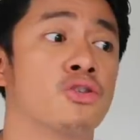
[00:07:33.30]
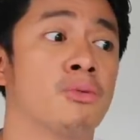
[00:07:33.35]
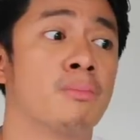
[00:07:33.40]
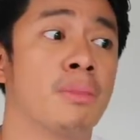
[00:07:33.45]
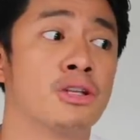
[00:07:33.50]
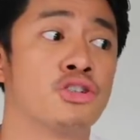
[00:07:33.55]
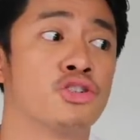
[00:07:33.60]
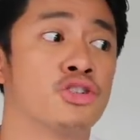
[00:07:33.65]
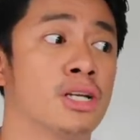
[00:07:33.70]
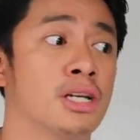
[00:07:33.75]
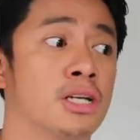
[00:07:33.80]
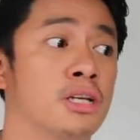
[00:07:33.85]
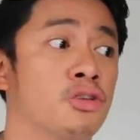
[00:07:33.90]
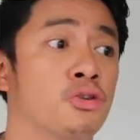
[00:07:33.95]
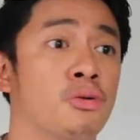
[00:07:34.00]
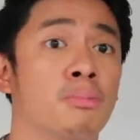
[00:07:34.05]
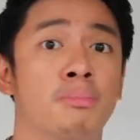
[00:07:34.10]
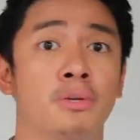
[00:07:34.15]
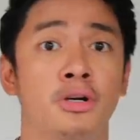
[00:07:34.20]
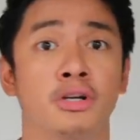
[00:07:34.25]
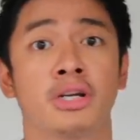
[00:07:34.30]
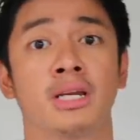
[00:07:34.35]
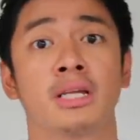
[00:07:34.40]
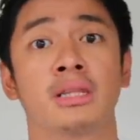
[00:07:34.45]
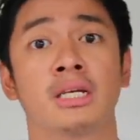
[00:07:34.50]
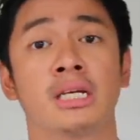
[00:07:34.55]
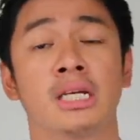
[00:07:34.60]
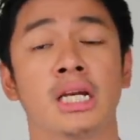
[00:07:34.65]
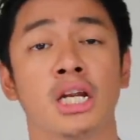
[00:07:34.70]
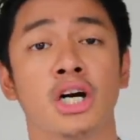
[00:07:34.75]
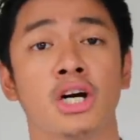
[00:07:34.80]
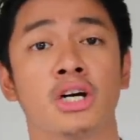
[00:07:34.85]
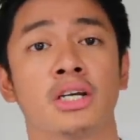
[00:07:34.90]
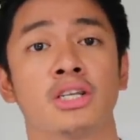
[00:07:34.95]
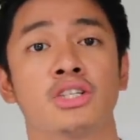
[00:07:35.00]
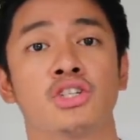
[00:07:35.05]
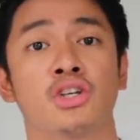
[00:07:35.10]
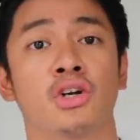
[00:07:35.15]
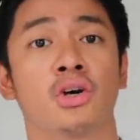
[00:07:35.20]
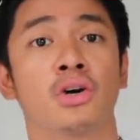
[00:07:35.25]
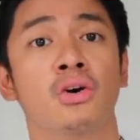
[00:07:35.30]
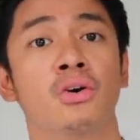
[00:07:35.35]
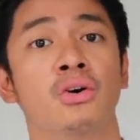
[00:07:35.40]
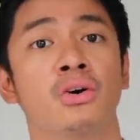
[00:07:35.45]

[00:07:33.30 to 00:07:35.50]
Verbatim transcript: So match sila nitong burgundy na luggage ko.